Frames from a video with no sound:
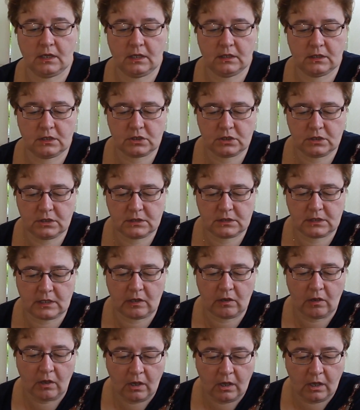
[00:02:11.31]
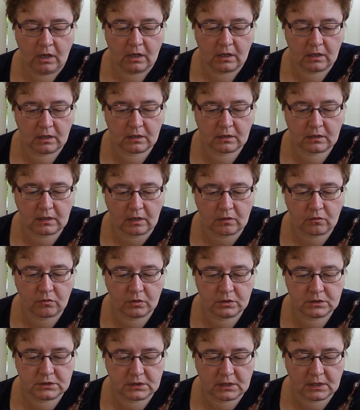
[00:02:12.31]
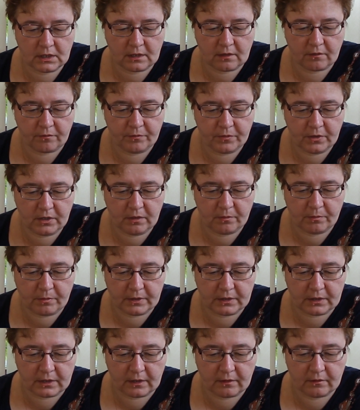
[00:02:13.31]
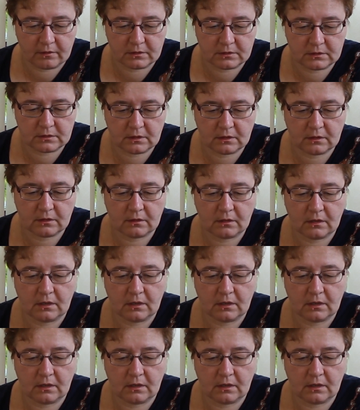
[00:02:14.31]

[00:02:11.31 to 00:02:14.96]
Я даже не знаю, э, какой из треков мне не понравился.